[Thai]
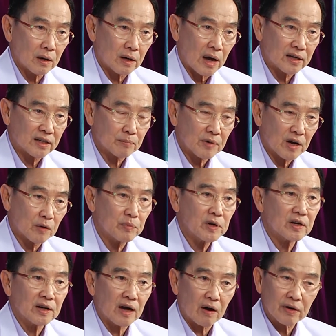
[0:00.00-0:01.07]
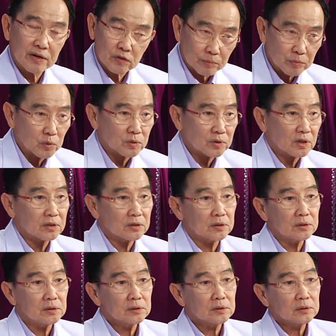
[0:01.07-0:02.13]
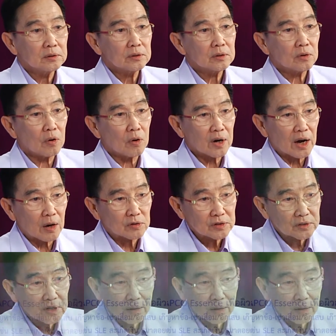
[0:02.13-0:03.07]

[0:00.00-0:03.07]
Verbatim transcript: การทำงานของเม็ดเลือดขาวให้สมดุลก็คือ ข้อเข่าเสื่อ